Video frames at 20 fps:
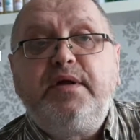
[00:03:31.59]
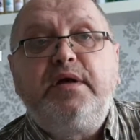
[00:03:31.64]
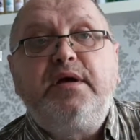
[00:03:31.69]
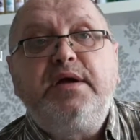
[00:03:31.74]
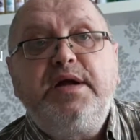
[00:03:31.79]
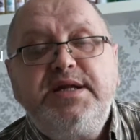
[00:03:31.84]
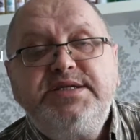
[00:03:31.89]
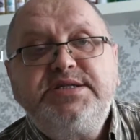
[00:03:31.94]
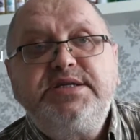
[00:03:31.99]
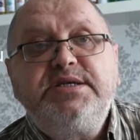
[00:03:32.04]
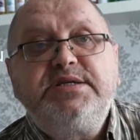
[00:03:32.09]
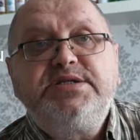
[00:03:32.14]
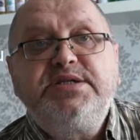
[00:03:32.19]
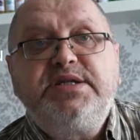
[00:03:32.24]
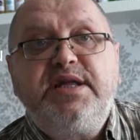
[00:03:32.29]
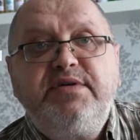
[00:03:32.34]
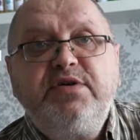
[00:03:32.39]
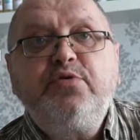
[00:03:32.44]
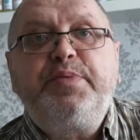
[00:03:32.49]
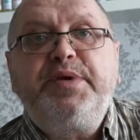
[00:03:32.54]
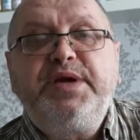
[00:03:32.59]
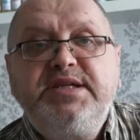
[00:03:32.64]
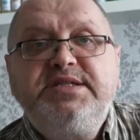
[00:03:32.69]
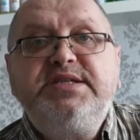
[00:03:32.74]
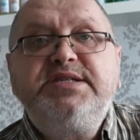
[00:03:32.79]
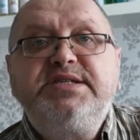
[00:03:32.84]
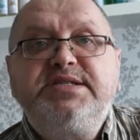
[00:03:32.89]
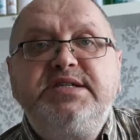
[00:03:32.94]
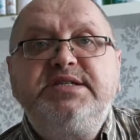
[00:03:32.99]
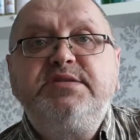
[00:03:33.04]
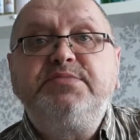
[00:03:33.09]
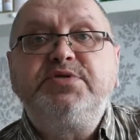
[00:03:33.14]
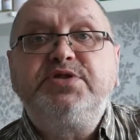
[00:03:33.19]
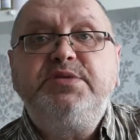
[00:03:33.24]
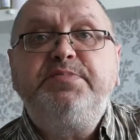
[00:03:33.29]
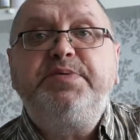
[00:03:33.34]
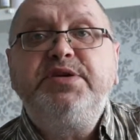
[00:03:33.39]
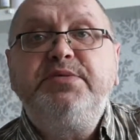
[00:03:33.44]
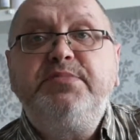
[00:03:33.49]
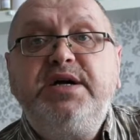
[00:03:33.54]
Раньше человеку приходилось с этим
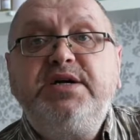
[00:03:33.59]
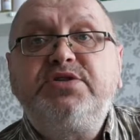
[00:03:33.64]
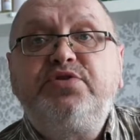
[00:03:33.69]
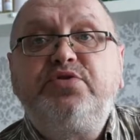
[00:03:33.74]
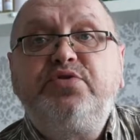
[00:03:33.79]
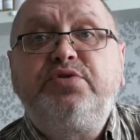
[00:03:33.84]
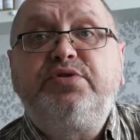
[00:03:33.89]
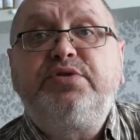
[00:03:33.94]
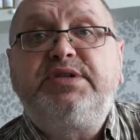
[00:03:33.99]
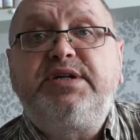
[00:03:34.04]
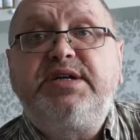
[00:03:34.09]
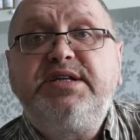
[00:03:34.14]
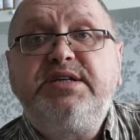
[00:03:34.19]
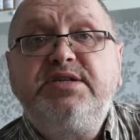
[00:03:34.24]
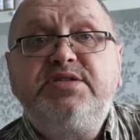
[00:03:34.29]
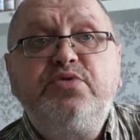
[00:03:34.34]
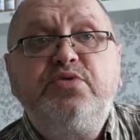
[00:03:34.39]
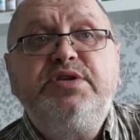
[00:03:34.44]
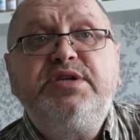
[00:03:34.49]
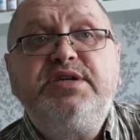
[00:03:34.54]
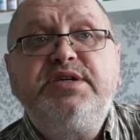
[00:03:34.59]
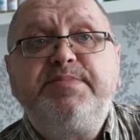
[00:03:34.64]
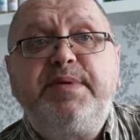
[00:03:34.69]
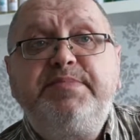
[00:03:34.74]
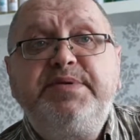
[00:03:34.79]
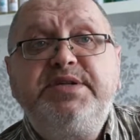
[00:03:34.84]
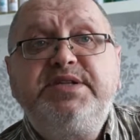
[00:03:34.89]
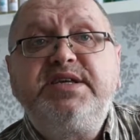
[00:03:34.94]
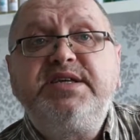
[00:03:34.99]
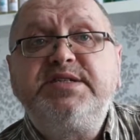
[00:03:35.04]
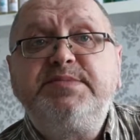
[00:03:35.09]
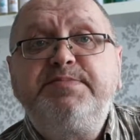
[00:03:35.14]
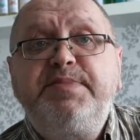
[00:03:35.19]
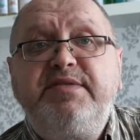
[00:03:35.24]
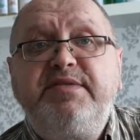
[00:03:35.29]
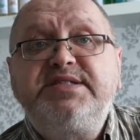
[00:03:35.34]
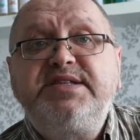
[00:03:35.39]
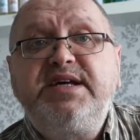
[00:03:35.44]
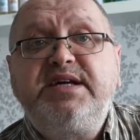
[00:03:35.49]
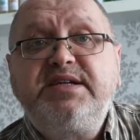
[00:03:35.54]
жить, понимая, что традиционные попытки
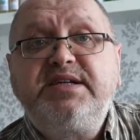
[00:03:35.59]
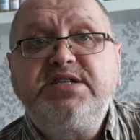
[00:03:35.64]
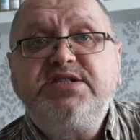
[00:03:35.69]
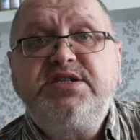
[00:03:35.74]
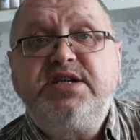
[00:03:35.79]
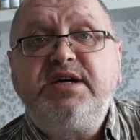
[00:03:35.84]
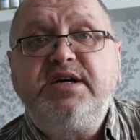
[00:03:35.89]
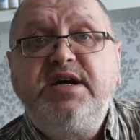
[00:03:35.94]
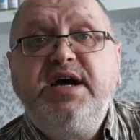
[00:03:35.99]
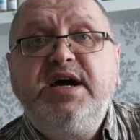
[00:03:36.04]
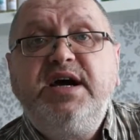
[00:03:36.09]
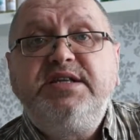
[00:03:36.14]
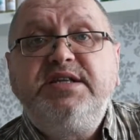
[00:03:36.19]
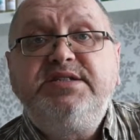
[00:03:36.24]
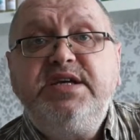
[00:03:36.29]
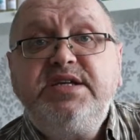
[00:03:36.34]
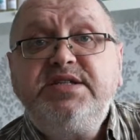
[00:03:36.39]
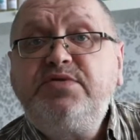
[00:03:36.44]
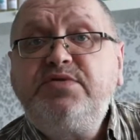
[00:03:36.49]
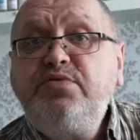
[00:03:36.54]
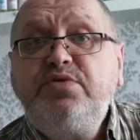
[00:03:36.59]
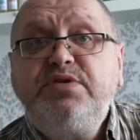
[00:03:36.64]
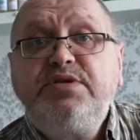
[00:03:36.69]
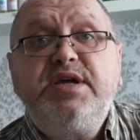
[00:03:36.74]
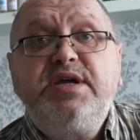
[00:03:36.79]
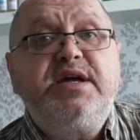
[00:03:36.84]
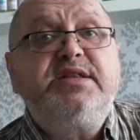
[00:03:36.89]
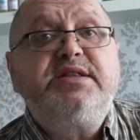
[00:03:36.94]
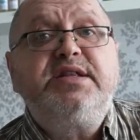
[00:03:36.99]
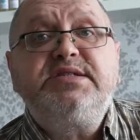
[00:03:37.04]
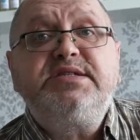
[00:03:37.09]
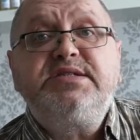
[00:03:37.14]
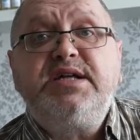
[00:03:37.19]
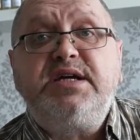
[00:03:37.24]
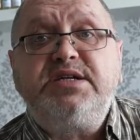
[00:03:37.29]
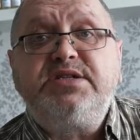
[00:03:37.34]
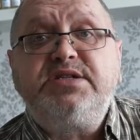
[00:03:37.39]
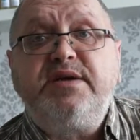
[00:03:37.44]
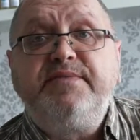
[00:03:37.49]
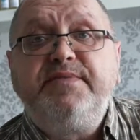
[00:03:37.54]
избавиться от кашля действуют
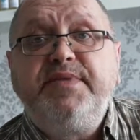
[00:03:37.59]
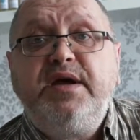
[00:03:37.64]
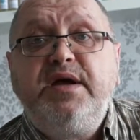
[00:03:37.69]
неоднозначно.